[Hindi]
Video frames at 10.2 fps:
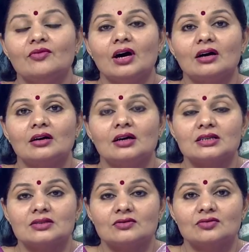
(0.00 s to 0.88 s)
विभाग का
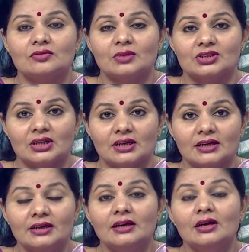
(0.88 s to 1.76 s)
अस्तित्व बचा
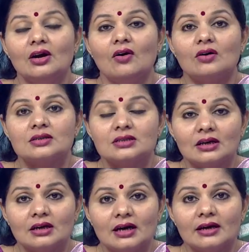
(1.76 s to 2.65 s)
रहे और
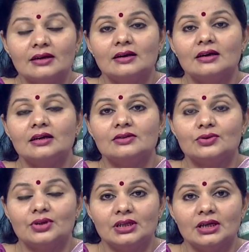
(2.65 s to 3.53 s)
संकाय का
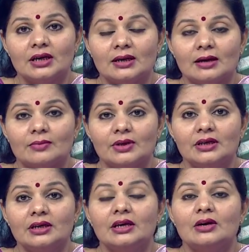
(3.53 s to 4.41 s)
जो क्रियाकलाप
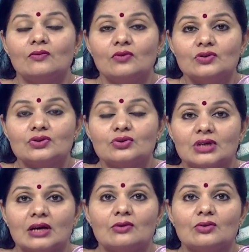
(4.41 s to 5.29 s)
है वो
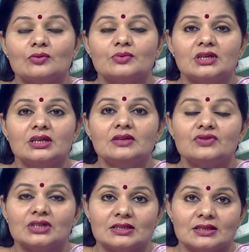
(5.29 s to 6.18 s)
सुचारू रूप से
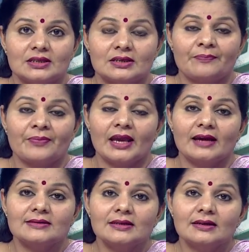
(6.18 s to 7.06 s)
चल सके
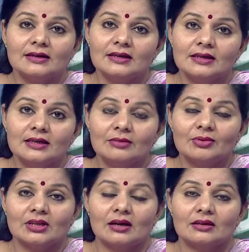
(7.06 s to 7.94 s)
ऐसा करने के लिए
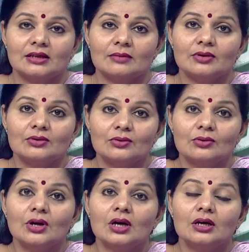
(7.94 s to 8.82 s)
प्रधानाध्यापक
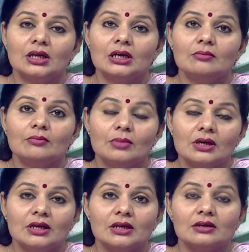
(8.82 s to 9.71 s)
को टीम
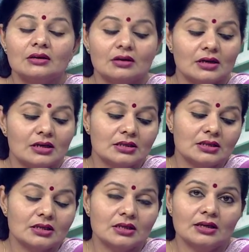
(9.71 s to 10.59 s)
बिल्डिंग
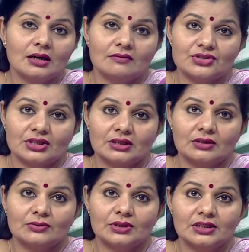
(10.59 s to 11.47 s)
रणनीति की
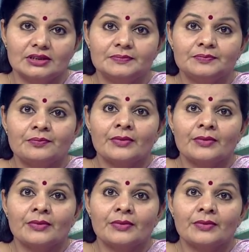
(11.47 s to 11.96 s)
आवश्यकता होती है